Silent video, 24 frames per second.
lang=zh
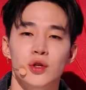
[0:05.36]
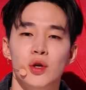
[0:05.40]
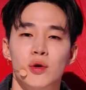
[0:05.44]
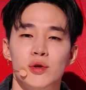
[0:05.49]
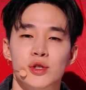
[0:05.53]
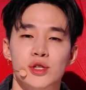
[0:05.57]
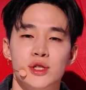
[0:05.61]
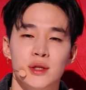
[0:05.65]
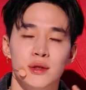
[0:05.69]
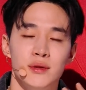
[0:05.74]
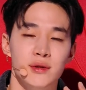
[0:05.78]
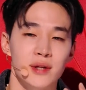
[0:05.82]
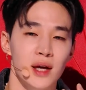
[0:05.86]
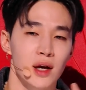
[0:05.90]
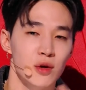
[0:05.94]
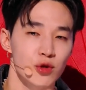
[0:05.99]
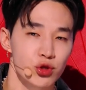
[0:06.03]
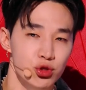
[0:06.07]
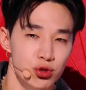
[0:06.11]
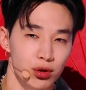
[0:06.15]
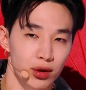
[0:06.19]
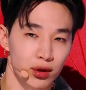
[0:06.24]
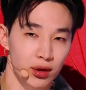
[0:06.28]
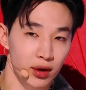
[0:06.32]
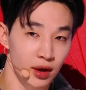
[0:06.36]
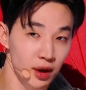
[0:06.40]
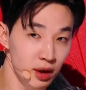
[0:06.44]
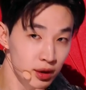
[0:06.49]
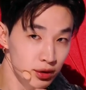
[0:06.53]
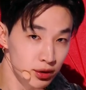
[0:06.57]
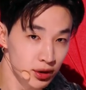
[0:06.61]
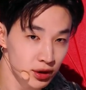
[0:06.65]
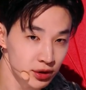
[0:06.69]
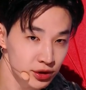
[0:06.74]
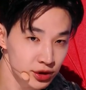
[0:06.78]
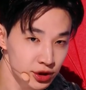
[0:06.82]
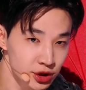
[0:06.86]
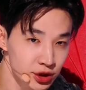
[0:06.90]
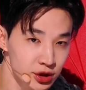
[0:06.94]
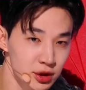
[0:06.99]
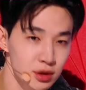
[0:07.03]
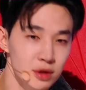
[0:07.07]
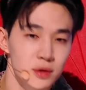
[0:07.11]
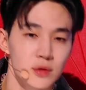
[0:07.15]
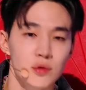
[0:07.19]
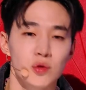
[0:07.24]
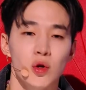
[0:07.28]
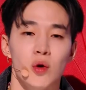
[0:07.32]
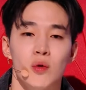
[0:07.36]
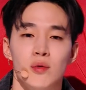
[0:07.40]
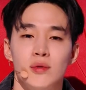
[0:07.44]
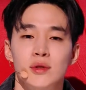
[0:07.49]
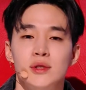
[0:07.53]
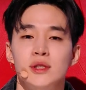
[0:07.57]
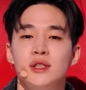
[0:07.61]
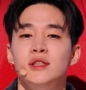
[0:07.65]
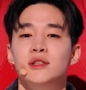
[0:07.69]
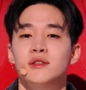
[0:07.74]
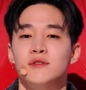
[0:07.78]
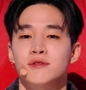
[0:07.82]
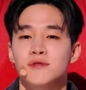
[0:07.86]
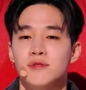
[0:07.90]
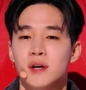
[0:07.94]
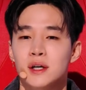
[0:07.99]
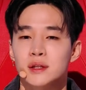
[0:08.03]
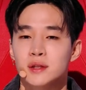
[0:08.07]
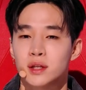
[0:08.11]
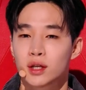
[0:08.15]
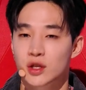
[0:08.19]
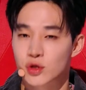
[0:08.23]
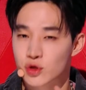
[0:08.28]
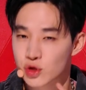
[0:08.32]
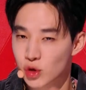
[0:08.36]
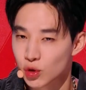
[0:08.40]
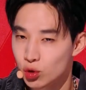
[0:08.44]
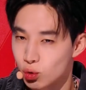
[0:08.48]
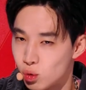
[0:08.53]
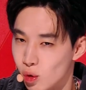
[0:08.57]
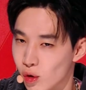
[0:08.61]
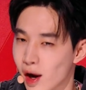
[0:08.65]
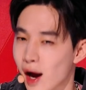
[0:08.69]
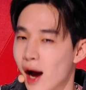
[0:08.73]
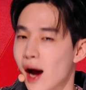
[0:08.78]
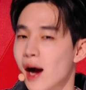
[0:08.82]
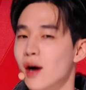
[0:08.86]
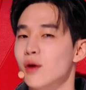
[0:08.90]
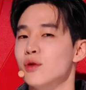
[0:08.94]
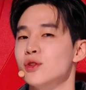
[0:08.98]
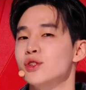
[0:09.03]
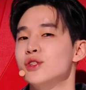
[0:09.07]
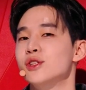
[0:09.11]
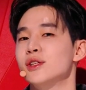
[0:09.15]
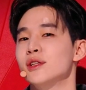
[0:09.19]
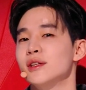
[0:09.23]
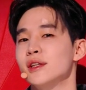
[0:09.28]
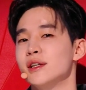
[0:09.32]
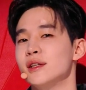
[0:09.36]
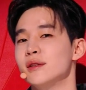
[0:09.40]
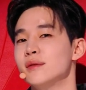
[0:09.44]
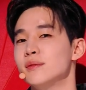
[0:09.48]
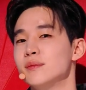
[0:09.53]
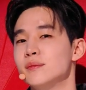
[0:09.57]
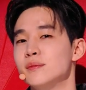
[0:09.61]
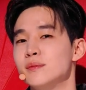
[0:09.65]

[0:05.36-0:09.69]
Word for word: 用心挑选能生动四方的中国好声音。